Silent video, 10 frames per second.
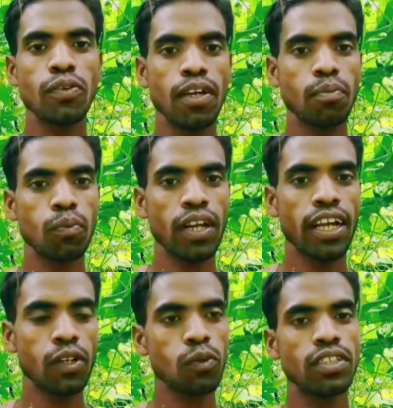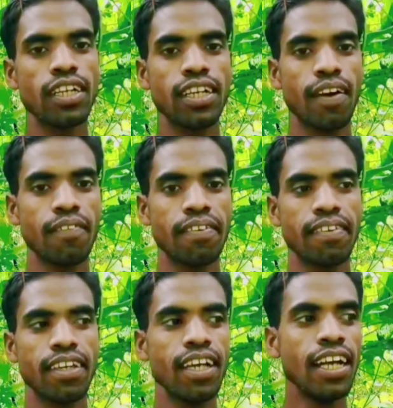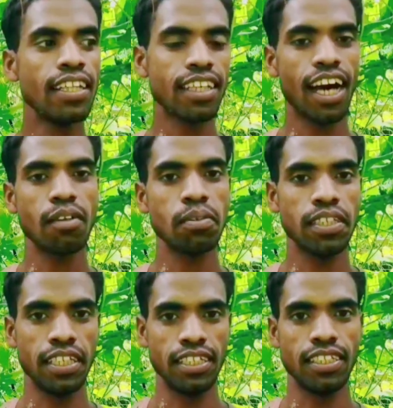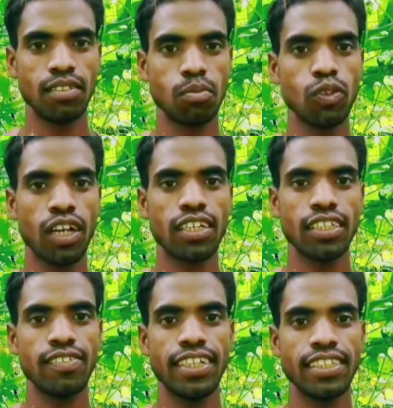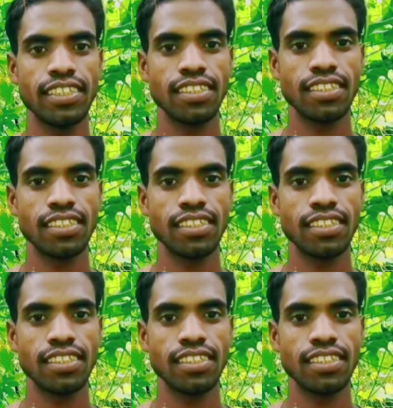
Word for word: करवाइस पूरा ए टू जेड काम करवाइस तार भी दही पूरा करवाइस